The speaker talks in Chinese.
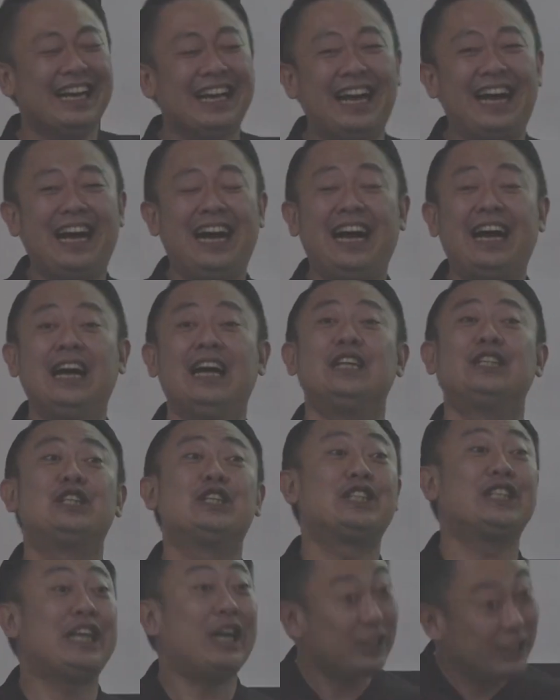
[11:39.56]
啊，就
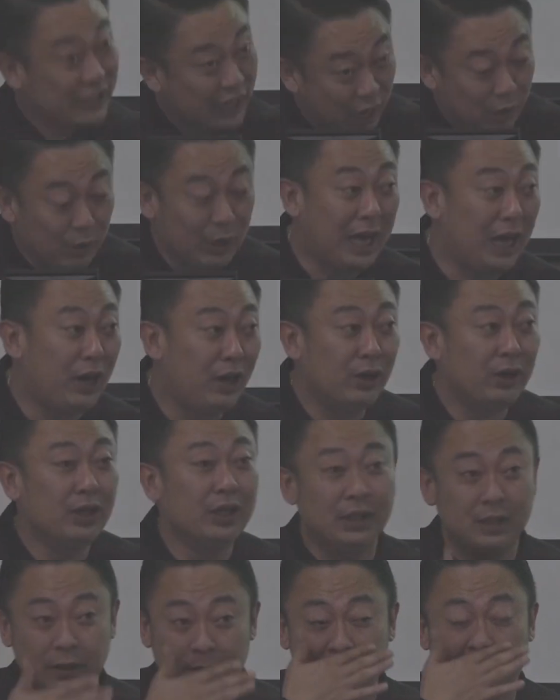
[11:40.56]
是要操劳，
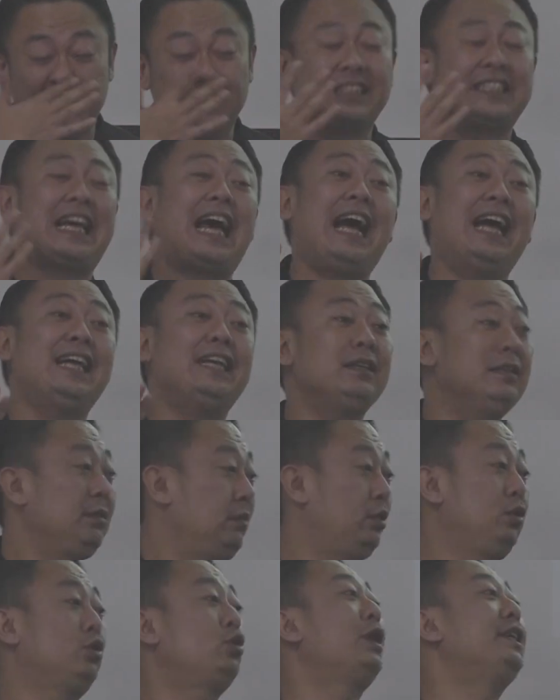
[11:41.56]
财
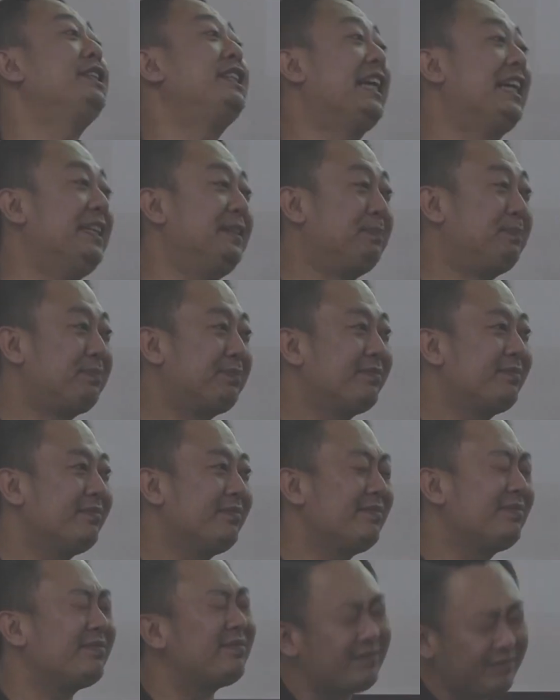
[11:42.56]
就赚钱。
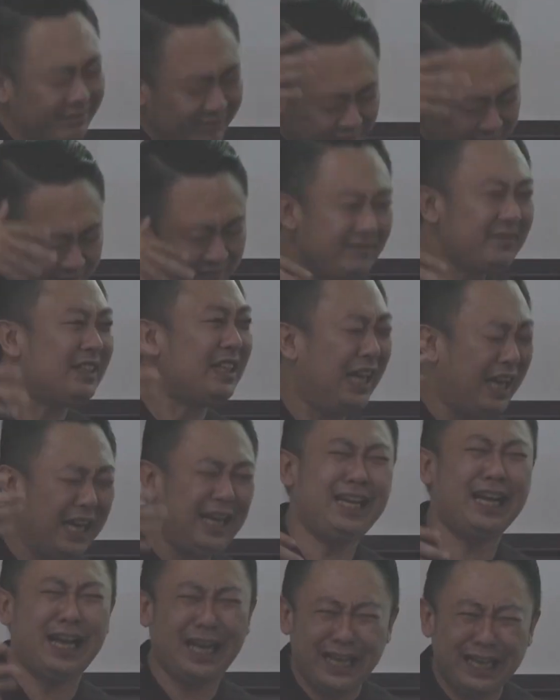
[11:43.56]

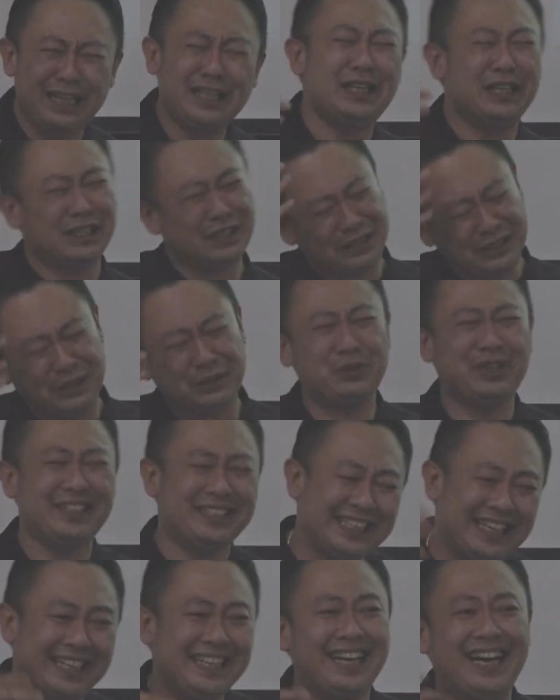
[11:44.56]
哎呀，要赚
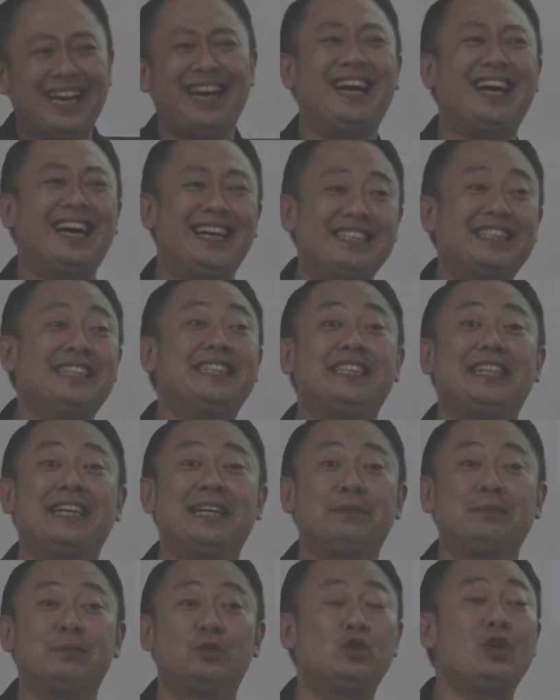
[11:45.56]
钱啊，这
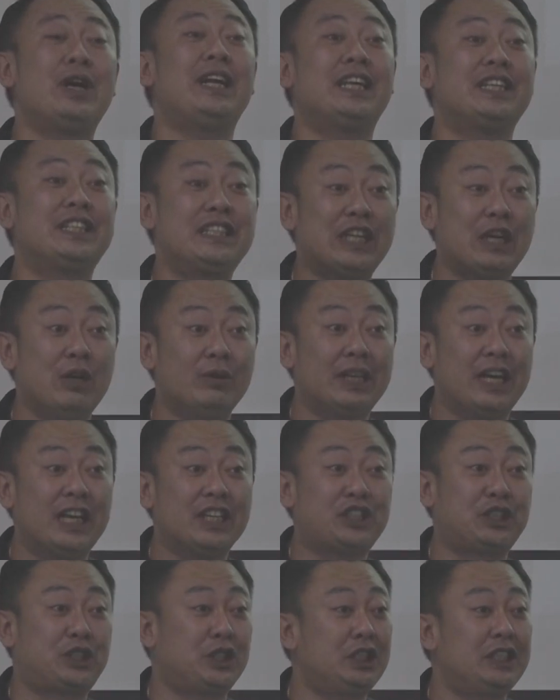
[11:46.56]
些赚了之后呢，
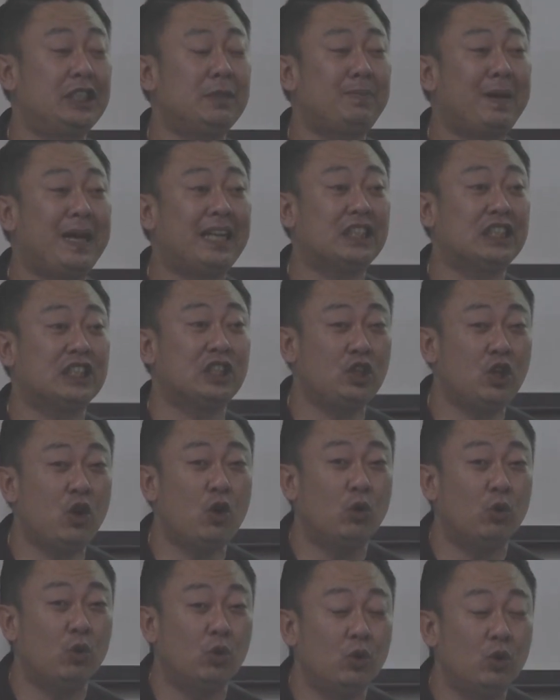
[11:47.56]
十之八九
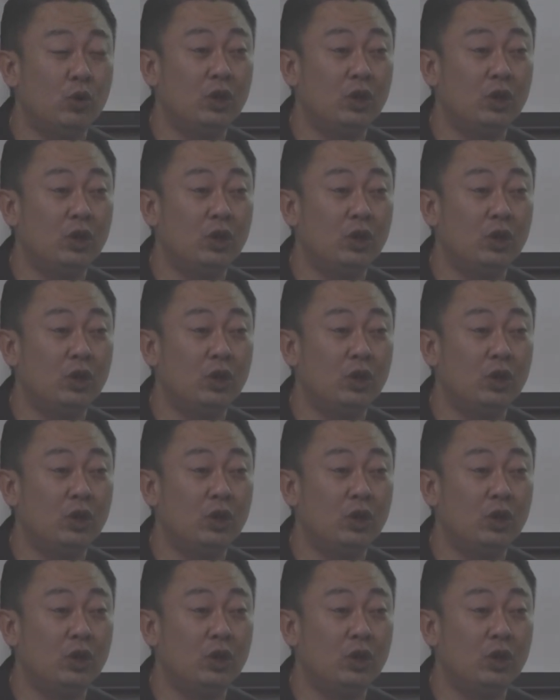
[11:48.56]
用，